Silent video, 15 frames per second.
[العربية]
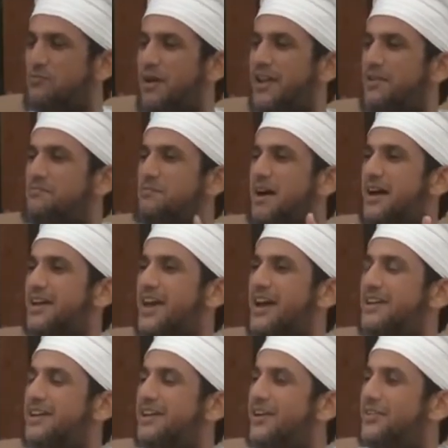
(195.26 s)
ثم لما
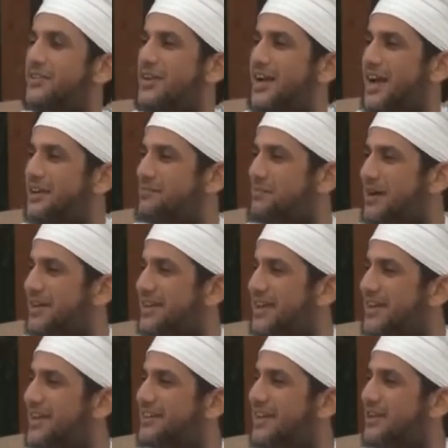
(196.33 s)
كان رضيعا بين
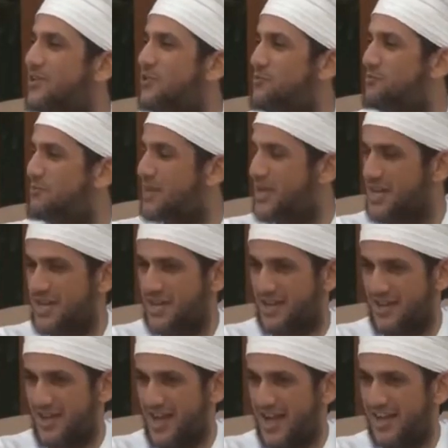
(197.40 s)
يدي
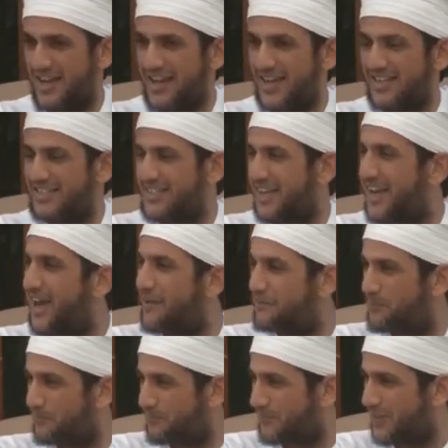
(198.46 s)
امه عليها
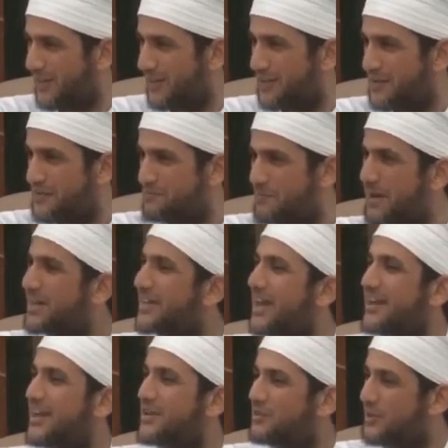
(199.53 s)
السلام من
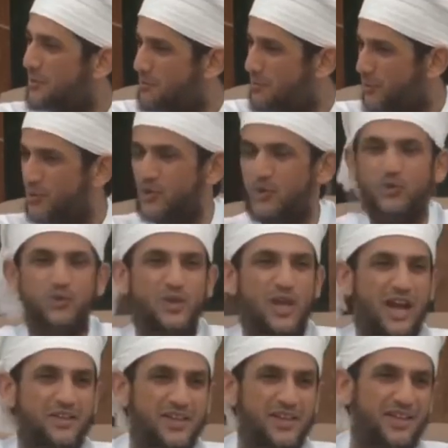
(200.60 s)
كان يدبر شؤون
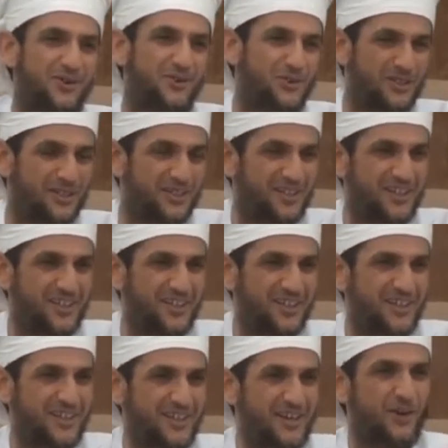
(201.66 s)
هذا الكون
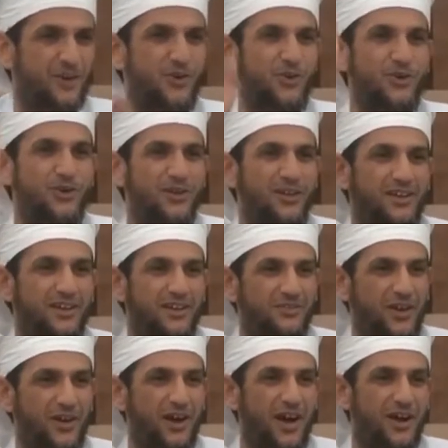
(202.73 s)
يقول
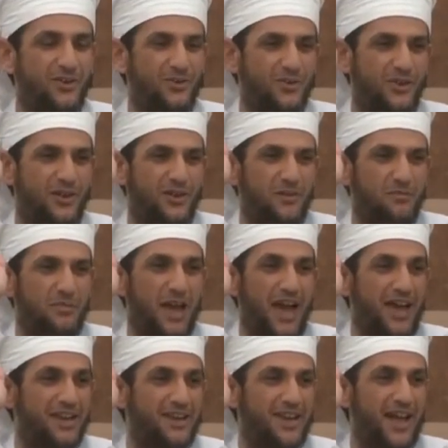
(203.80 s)
فقالوا
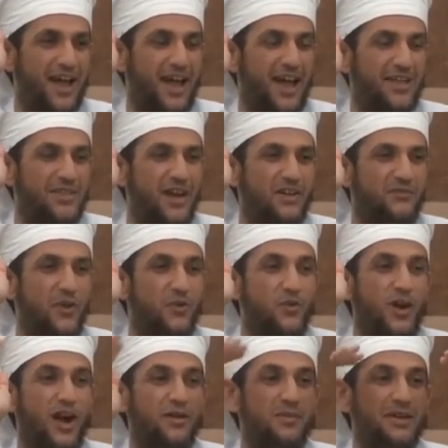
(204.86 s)
بان هذا
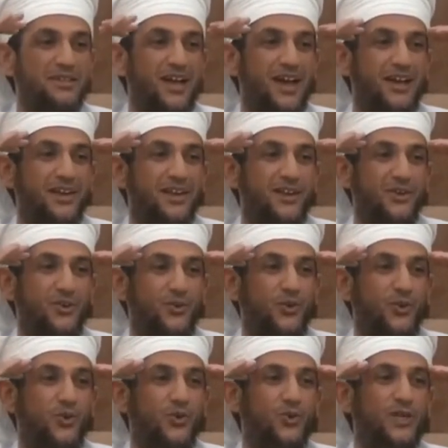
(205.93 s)
فوق مدارك
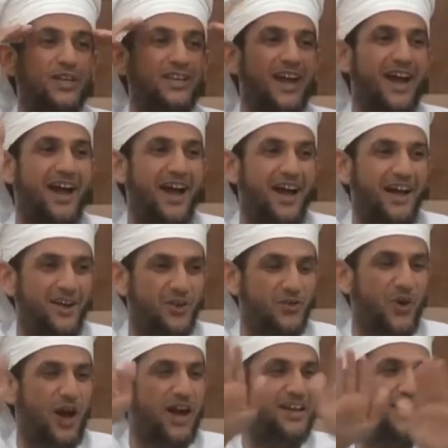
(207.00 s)
عقولنا
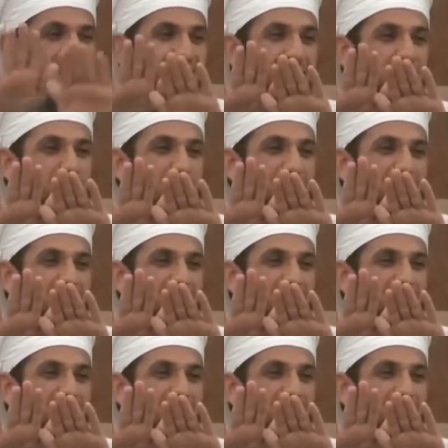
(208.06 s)
وعلينا